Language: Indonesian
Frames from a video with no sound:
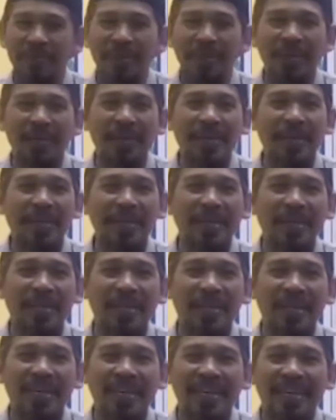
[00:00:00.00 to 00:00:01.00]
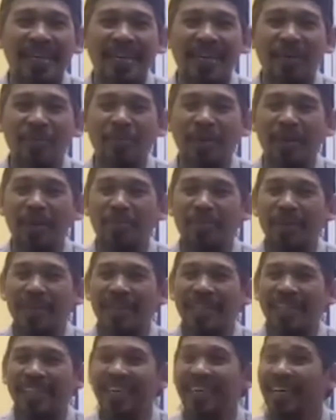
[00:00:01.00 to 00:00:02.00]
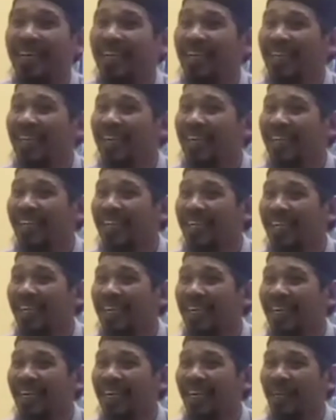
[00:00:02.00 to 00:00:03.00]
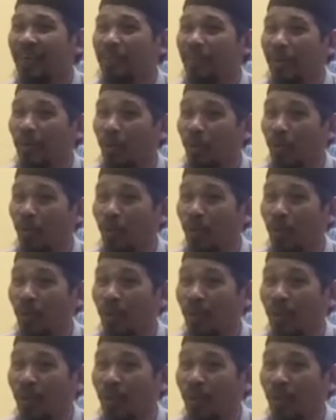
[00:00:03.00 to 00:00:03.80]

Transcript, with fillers: Hah? Ngambil apa lagi? Ngambil rokok.